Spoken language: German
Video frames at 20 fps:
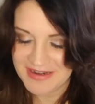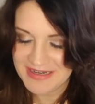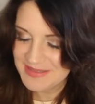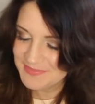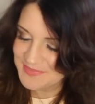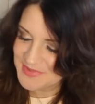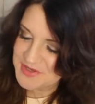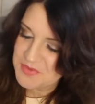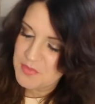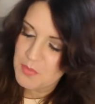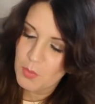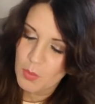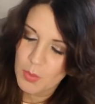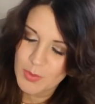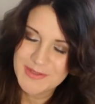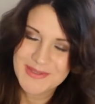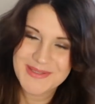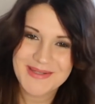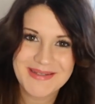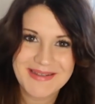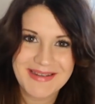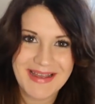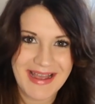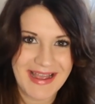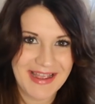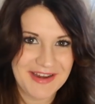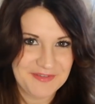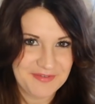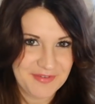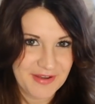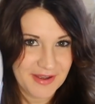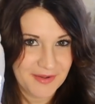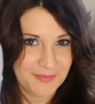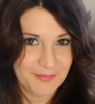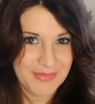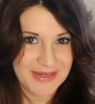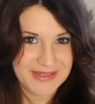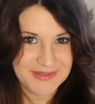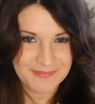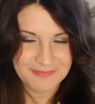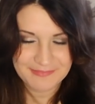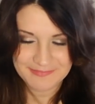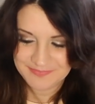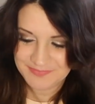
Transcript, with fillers: verliebt, musste einfach mit.